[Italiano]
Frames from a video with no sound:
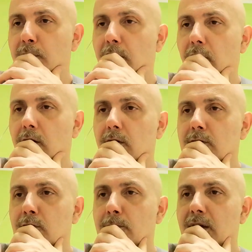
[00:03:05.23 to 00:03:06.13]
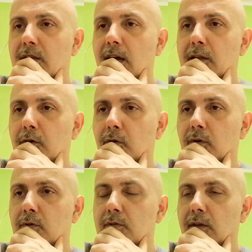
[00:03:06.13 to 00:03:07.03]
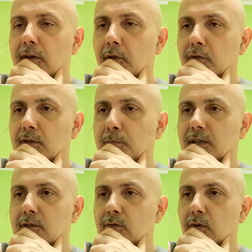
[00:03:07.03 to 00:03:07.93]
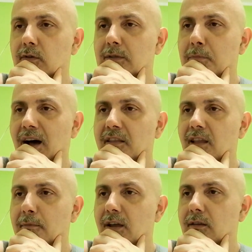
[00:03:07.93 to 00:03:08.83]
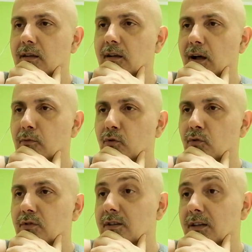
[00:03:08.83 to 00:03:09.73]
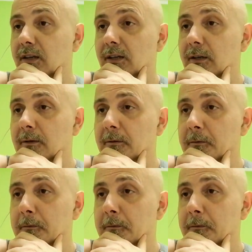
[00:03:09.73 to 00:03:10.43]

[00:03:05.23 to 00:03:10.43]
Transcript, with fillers: però insomma dietro si vedono spesso sbandamenti clamorosi e,